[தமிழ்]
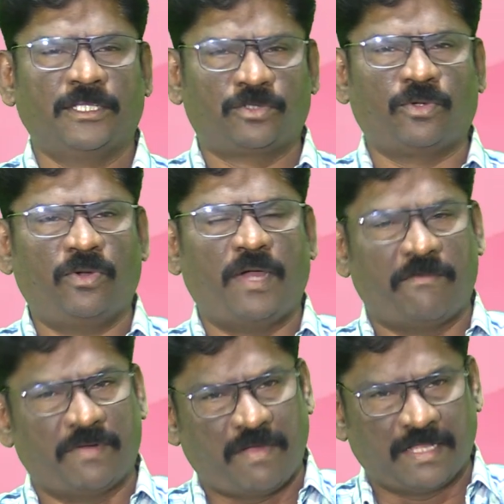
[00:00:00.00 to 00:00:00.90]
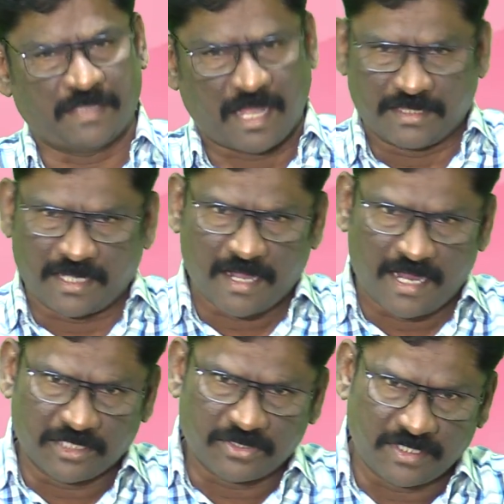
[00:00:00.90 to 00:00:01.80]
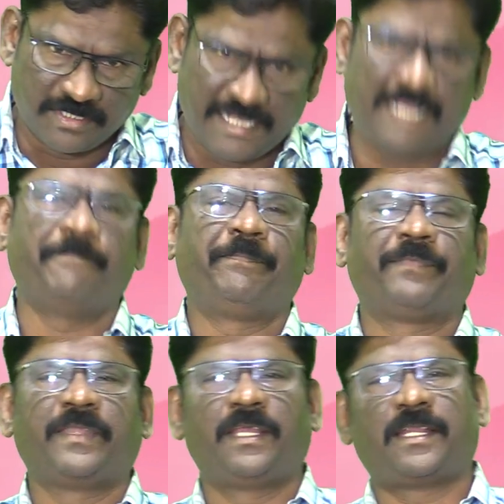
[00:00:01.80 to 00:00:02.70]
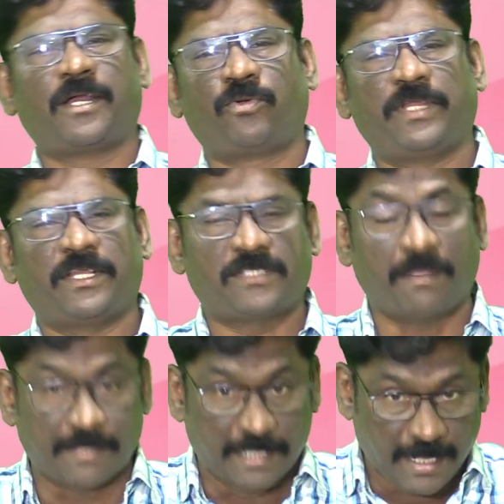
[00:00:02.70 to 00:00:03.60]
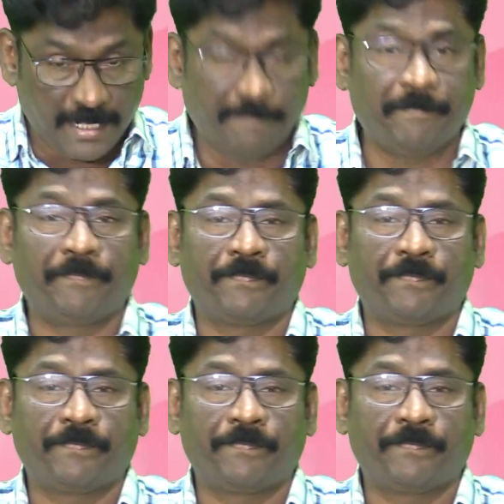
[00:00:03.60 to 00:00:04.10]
ஸோ அவங்க அந் அந்த காலத்திலிருந்தே இருக்கக்கூடிய சபை தான்